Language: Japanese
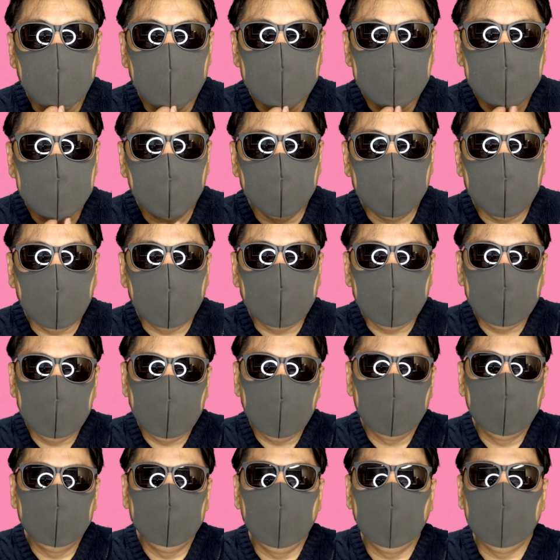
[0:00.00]
ゲストで
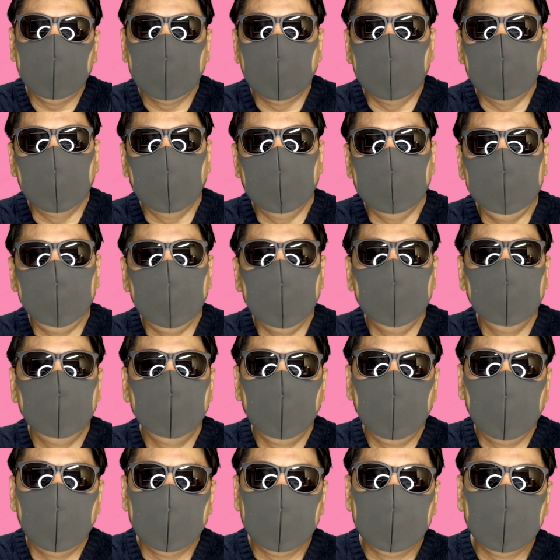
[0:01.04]
来てくれた
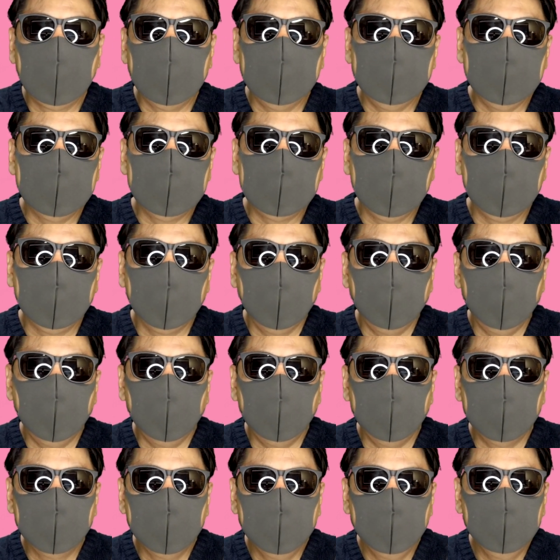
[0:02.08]
イベントがあったんですけど
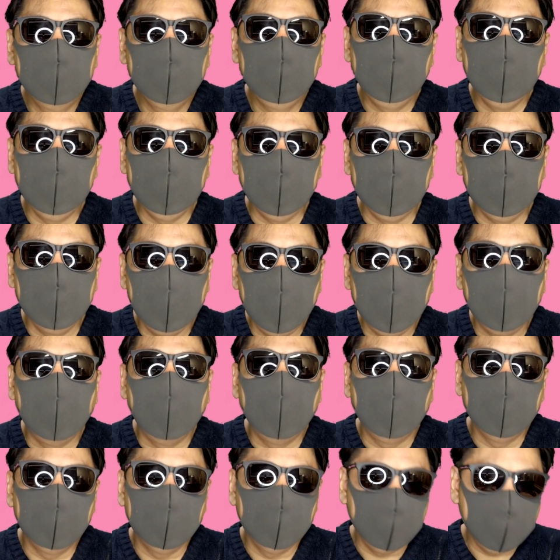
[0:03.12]
も、その時に
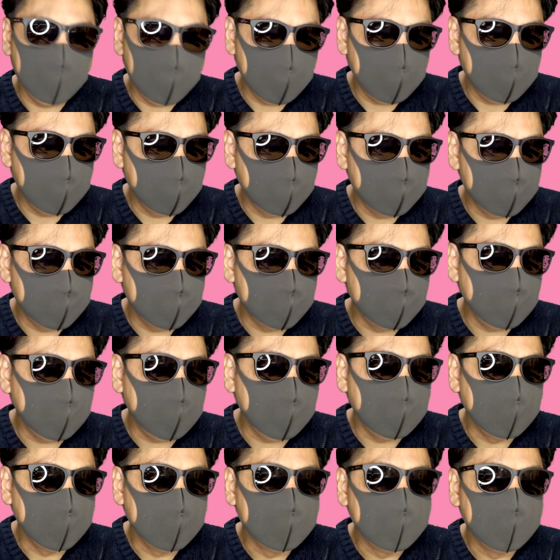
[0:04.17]
ね、あの、イベント中
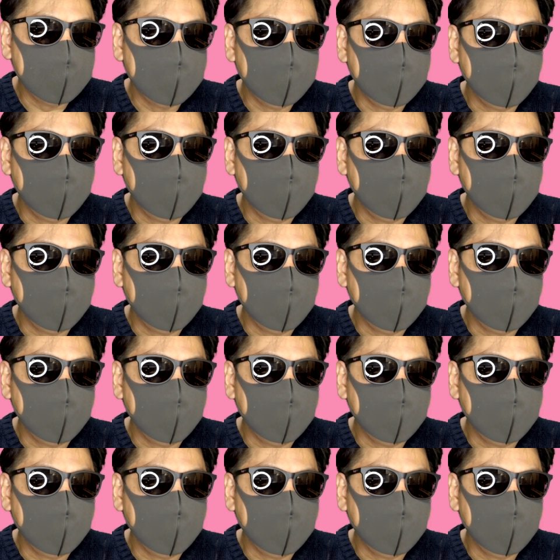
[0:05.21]
に、